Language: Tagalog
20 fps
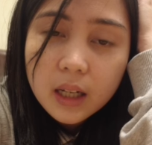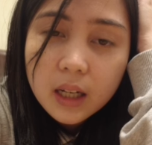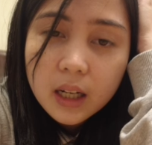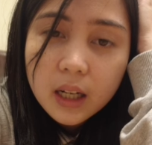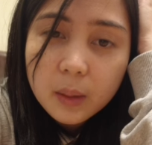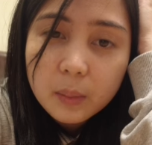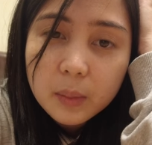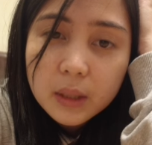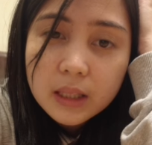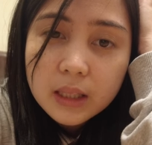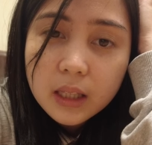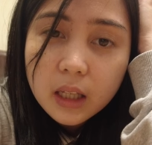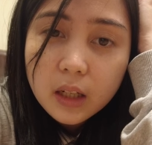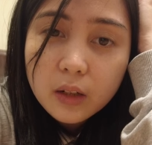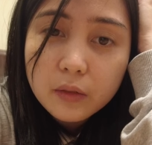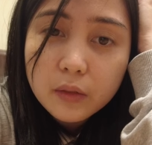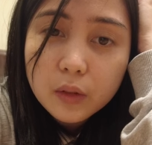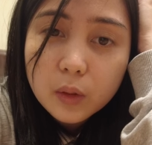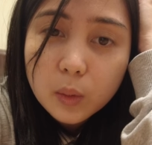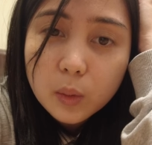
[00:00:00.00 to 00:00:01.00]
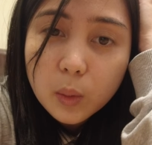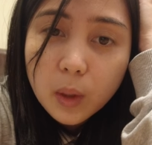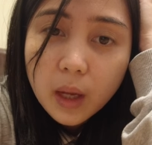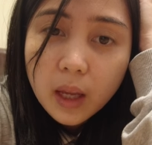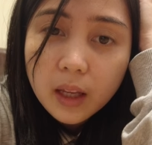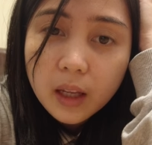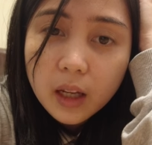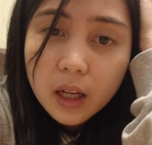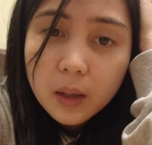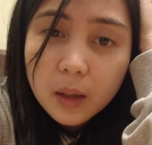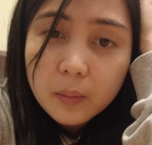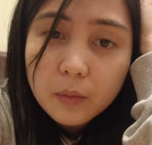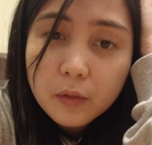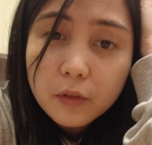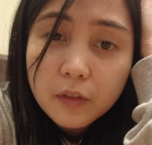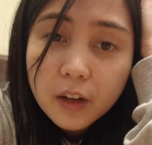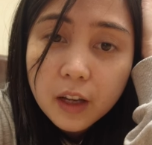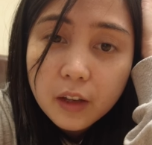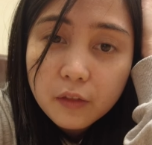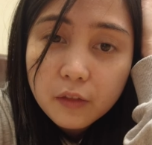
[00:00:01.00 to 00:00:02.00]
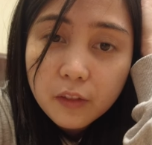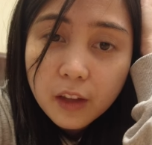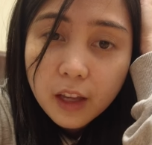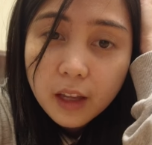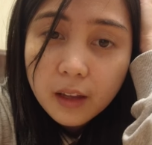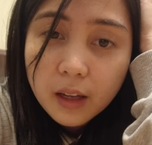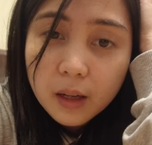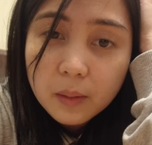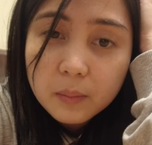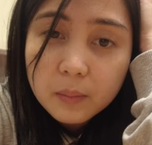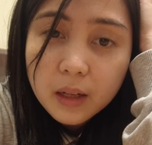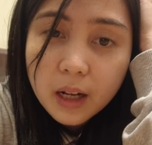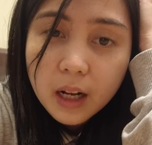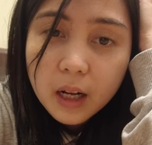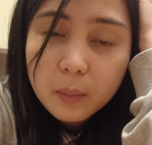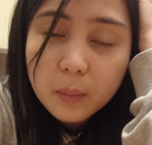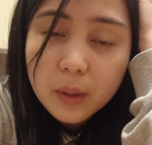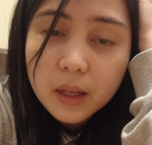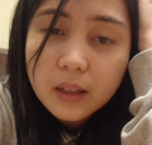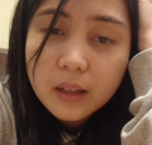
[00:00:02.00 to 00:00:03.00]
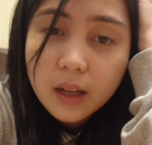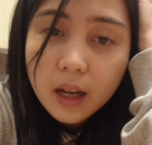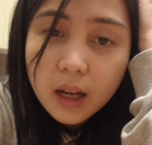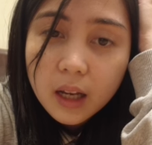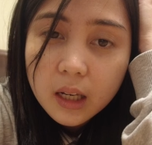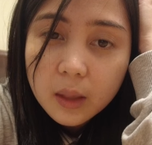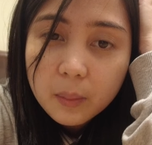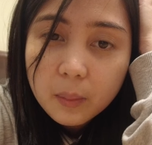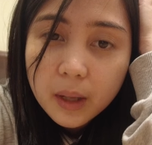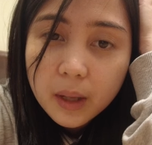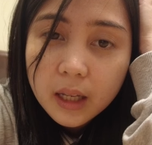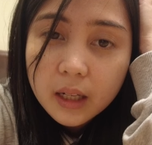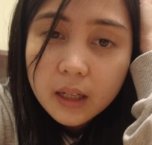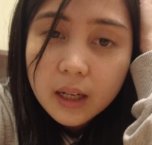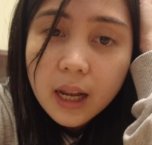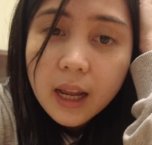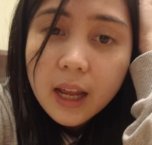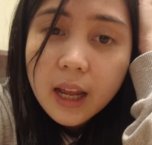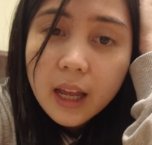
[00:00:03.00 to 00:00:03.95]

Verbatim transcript: Um, instead of 2 a.m., 5 a.m. na kaming nakalipad.